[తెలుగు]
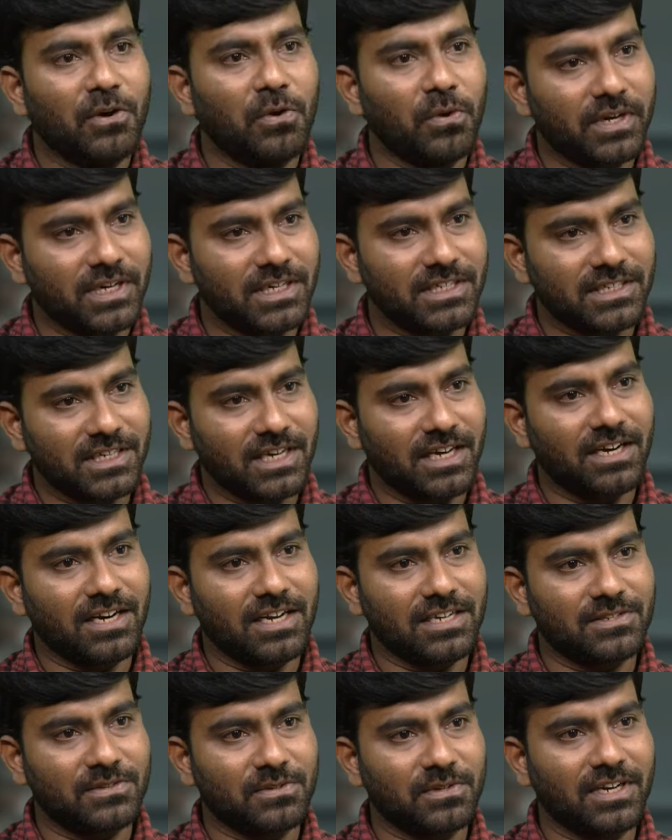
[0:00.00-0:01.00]
లోకేష్ గారు
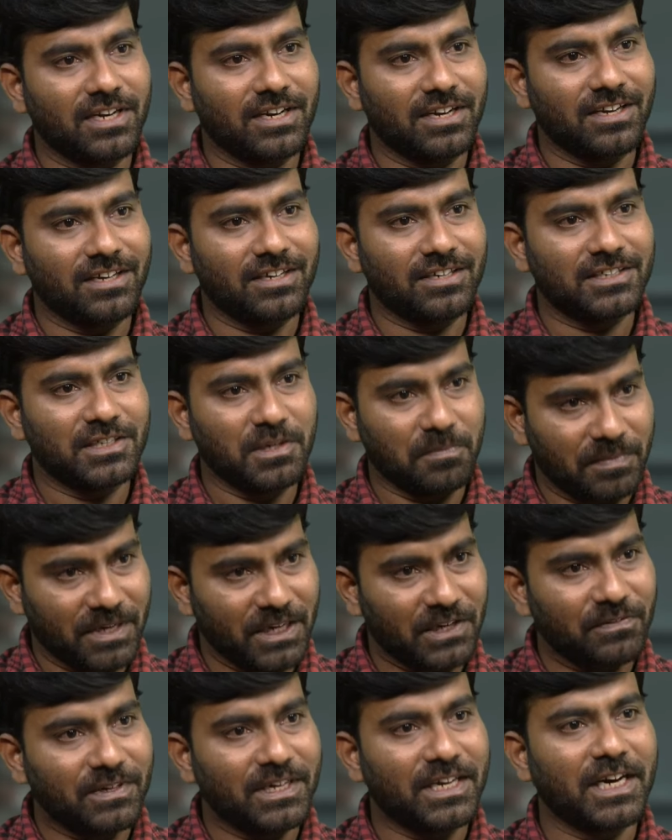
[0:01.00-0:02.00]
రాస్తున్న
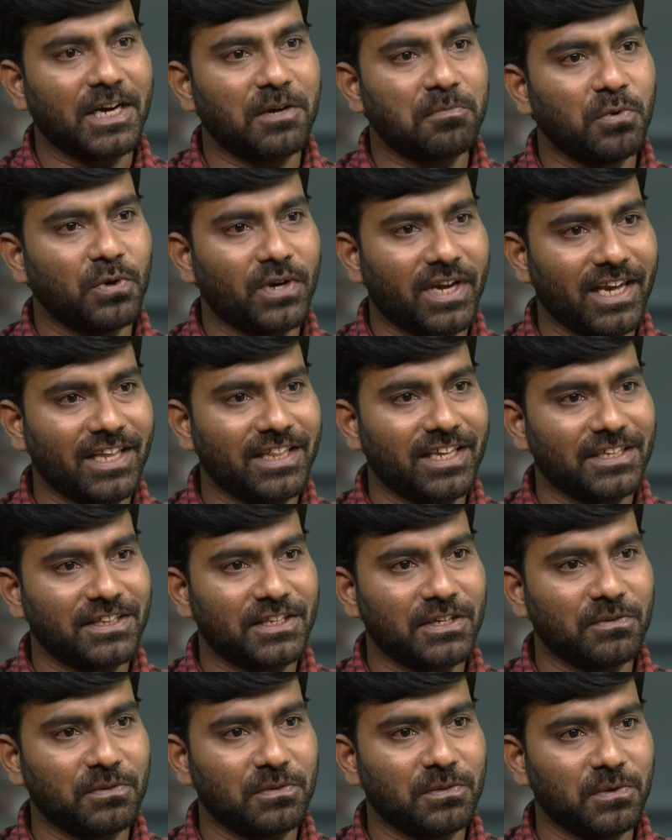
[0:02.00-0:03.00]
చెప్పినటువంటి రెడ్ బుక్
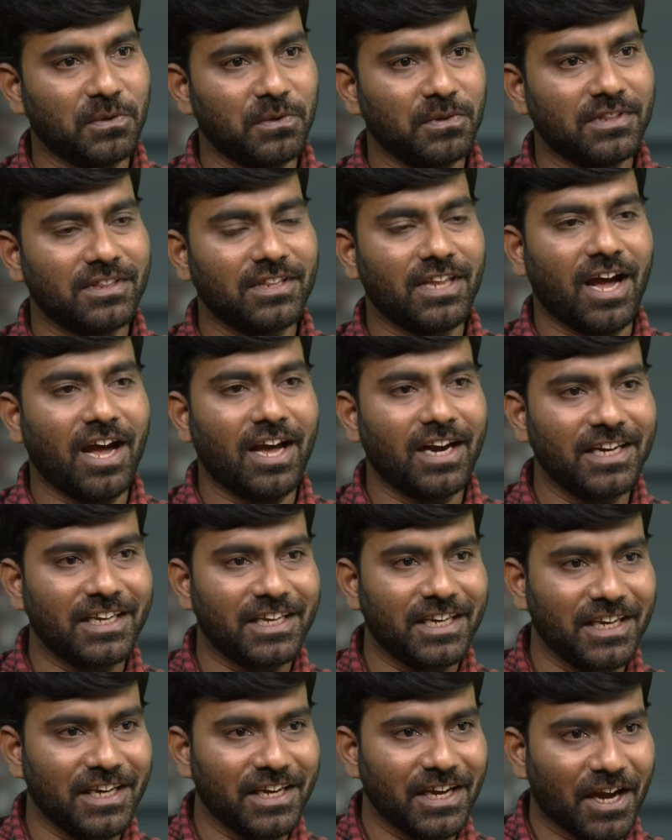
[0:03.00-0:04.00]
ఏదైతే ఉందో
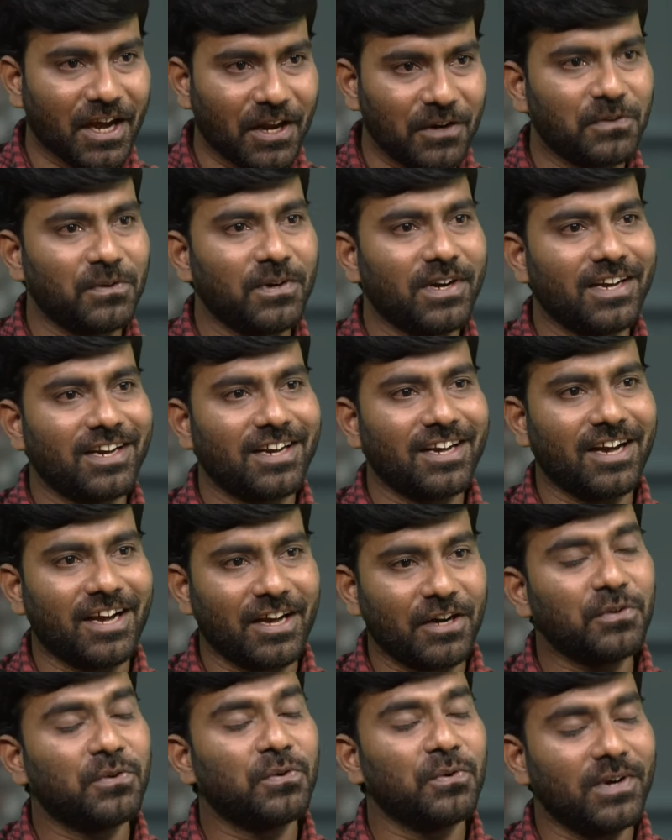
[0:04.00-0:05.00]
దానికి అనుకూలం
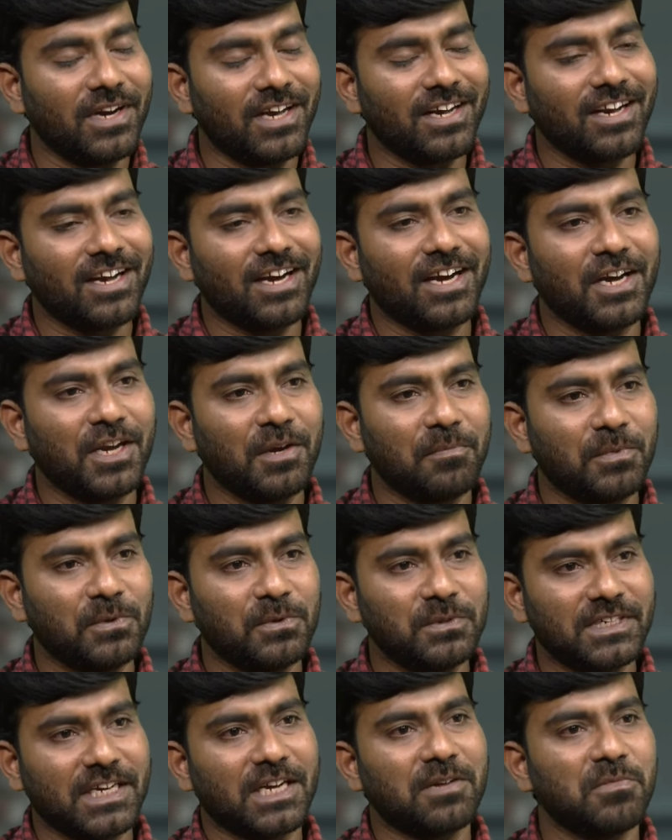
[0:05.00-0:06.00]
అనుకూలంగా
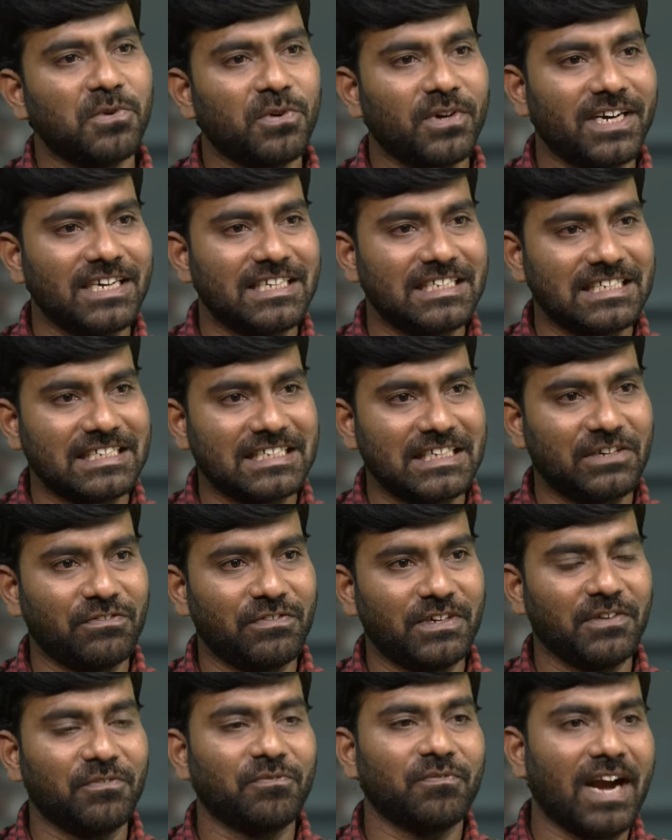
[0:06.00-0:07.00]
ఇప్పుడు జగన్మోహన్ రెడ్డి
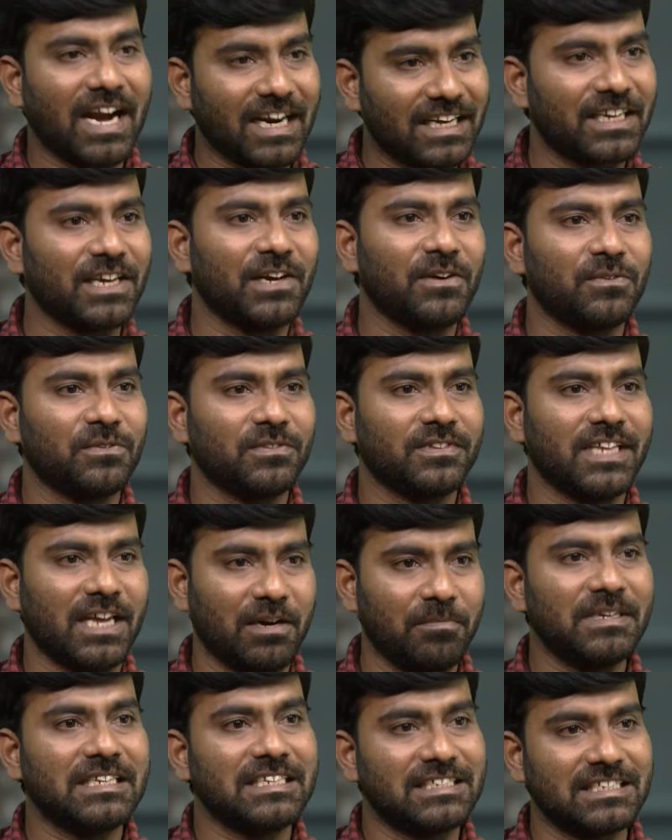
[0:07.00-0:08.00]
చేసినటువంటి వ్యాఖ్యలు
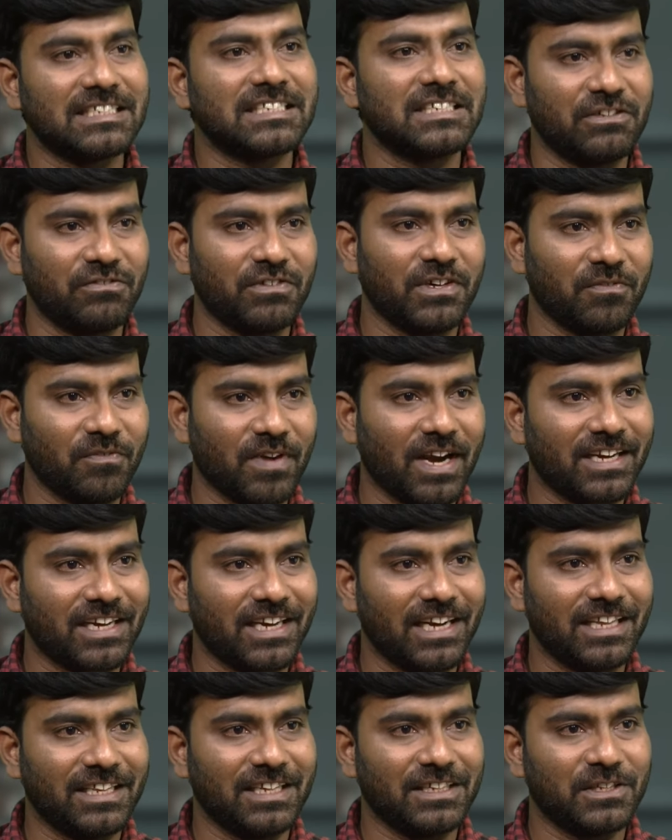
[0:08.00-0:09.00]
దాని మీద చేసినటువంటి
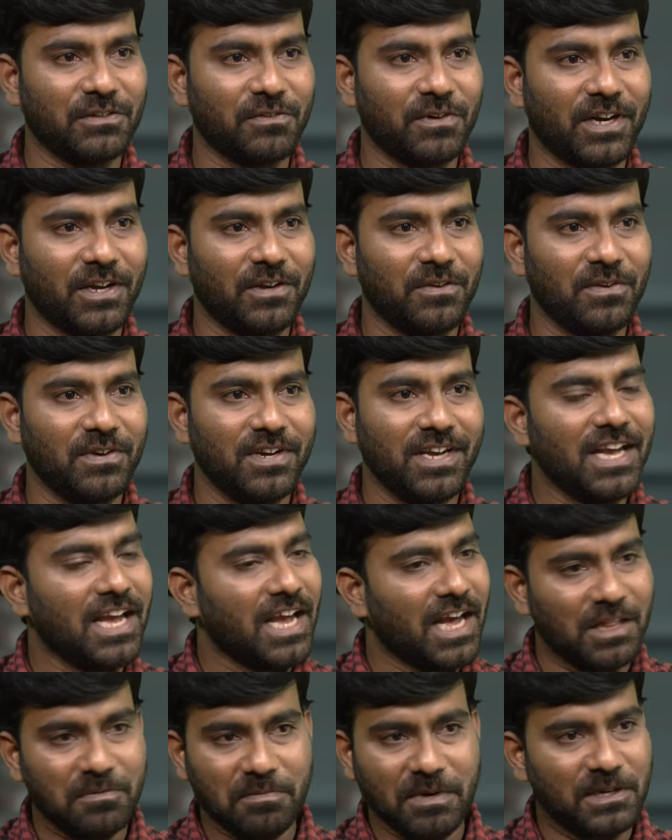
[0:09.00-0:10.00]
వ్యాఖ్యలు ఏదైతే ఉన్నాయో
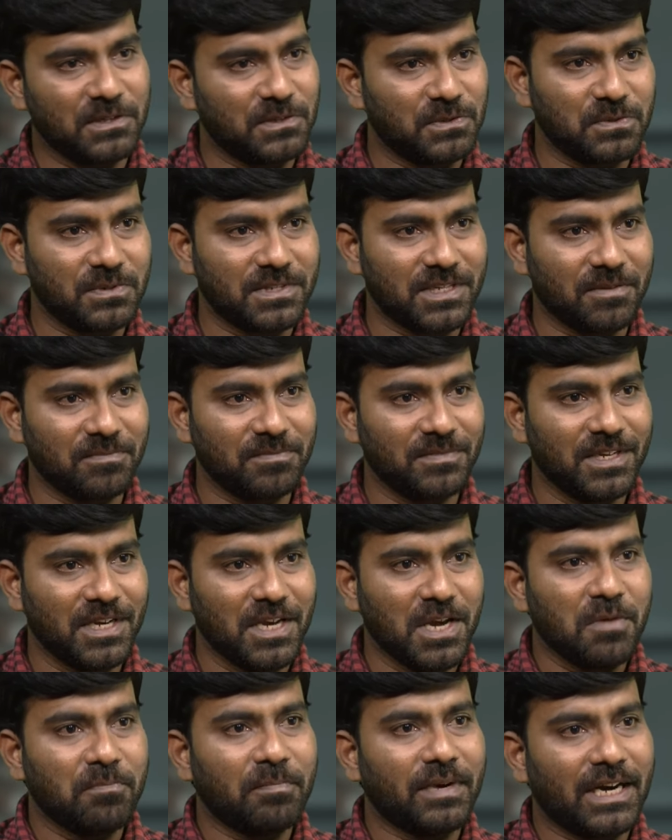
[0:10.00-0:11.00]
అది మనం చూసాం
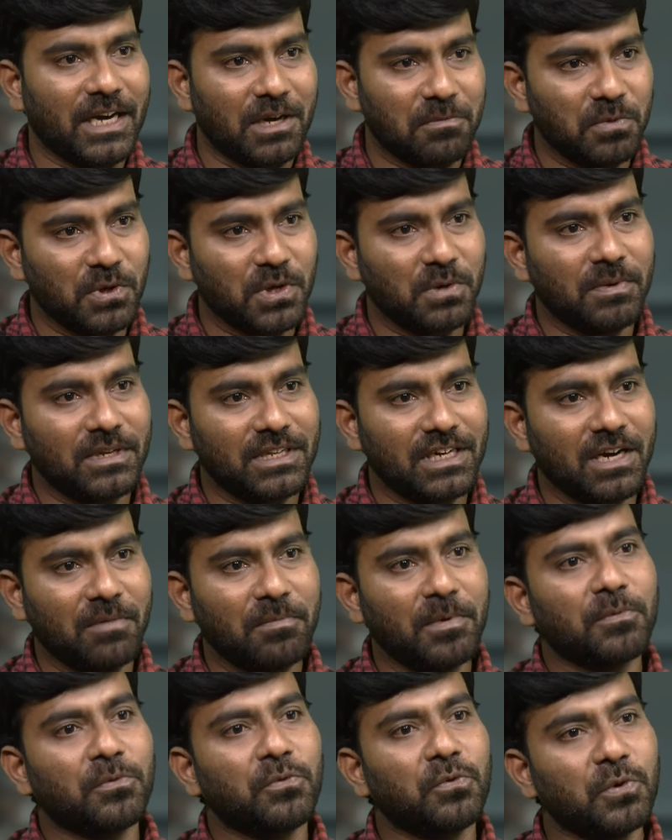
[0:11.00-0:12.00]
మరి రెడ్ బుక్ బదులుగా
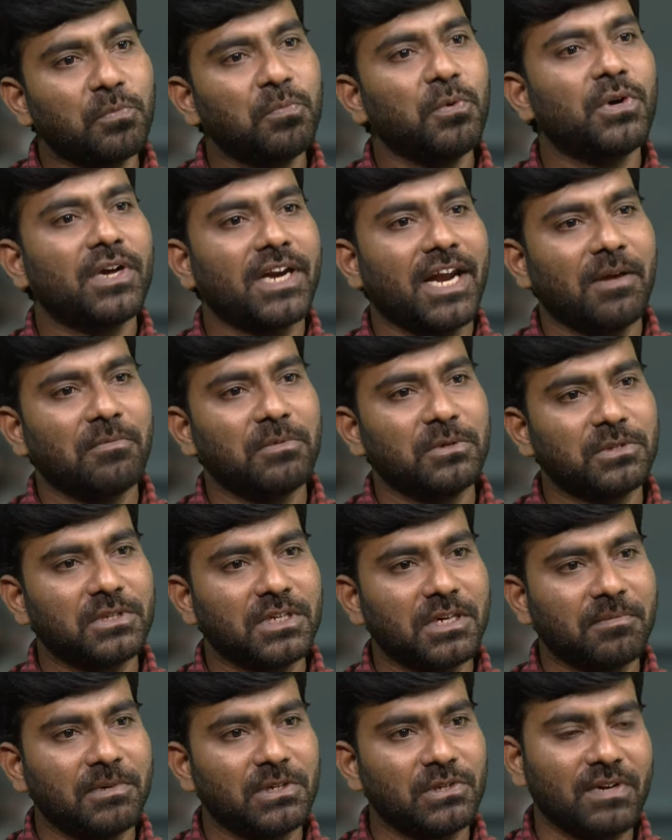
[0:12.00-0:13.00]
మేము గుడ్ బుక్
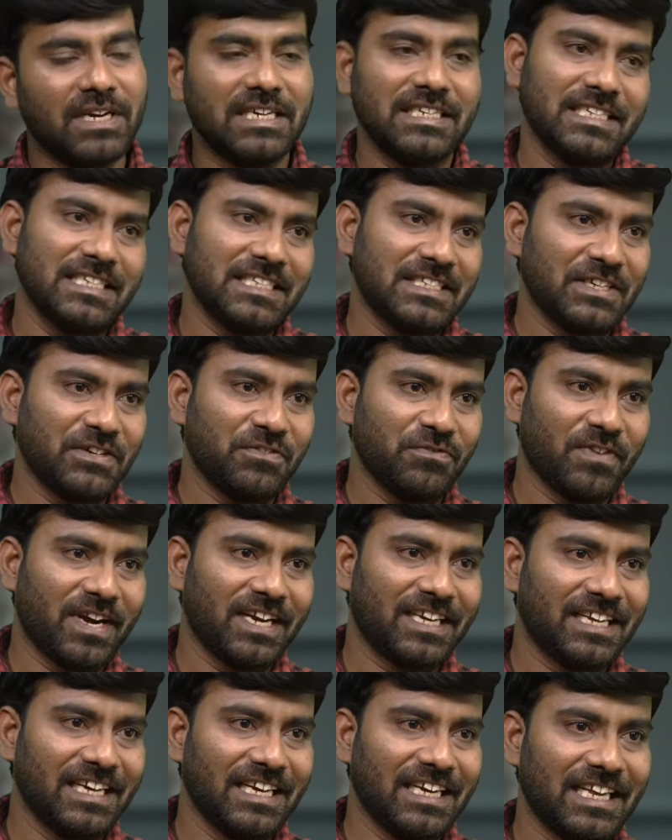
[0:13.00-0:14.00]
రాయబోతున్నామంటూ ఆయన చేసినటువంటి
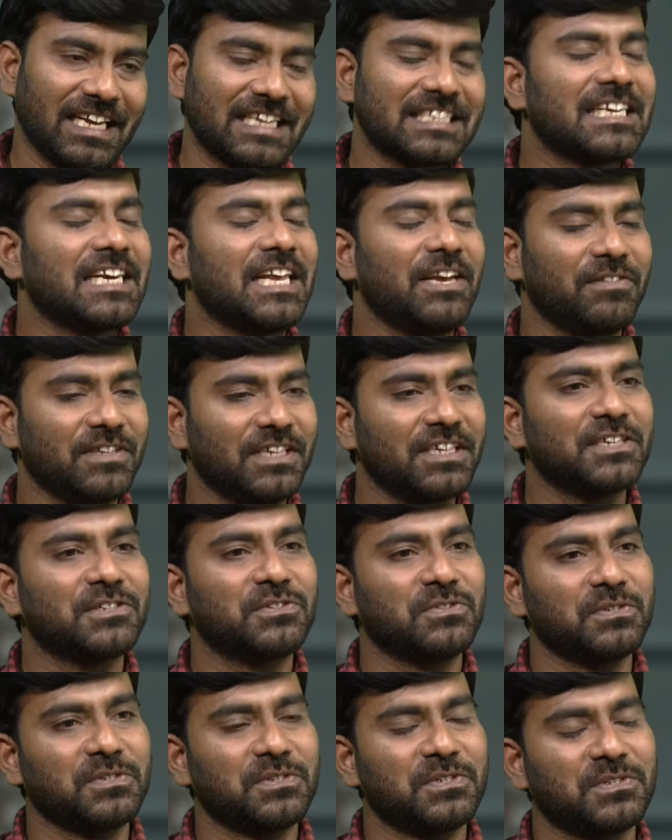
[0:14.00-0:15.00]
వ్యాఖ్యల్ని అసలు ఏ విధంగా
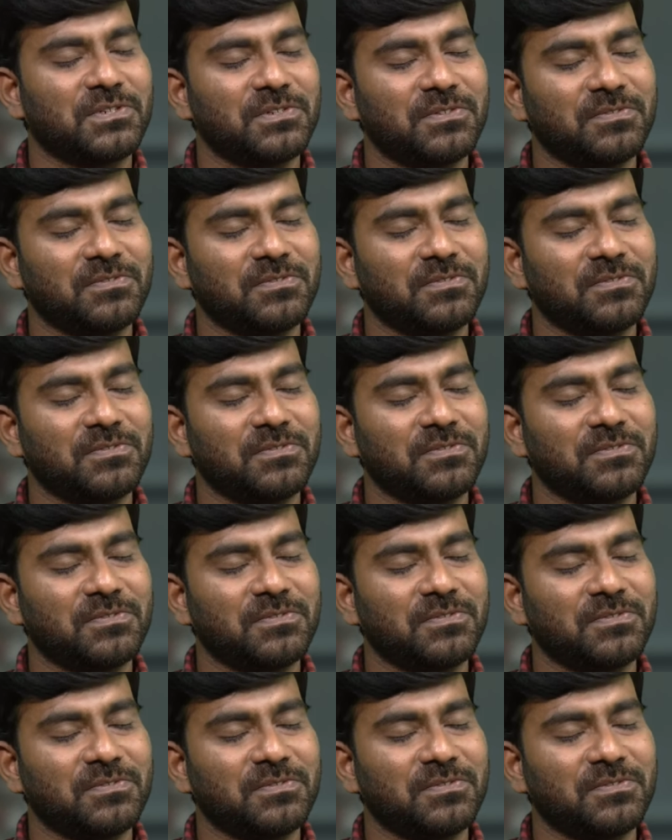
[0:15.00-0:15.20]
చూడొచ్చు